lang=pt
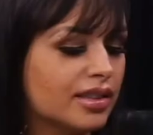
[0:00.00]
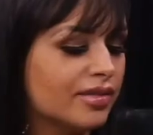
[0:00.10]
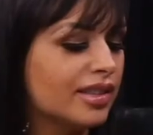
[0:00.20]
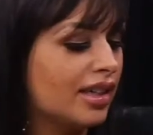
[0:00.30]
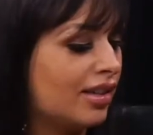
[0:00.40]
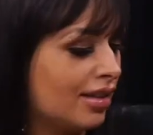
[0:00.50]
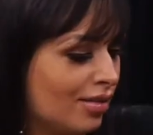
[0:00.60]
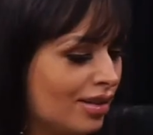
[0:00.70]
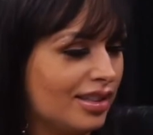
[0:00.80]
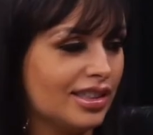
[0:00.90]
então falei, ah,
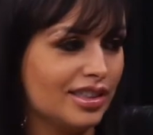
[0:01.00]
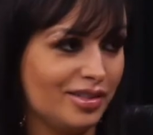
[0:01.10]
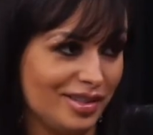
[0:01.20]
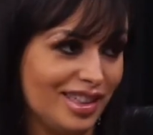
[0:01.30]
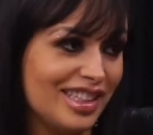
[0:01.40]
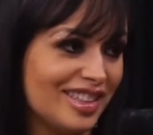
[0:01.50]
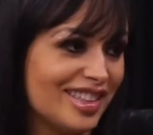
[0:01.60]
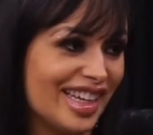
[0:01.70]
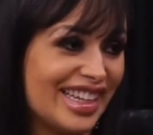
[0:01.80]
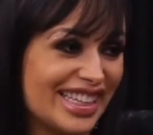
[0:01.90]
agora tá
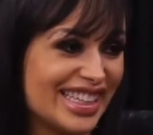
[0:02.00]
diferente. Tá?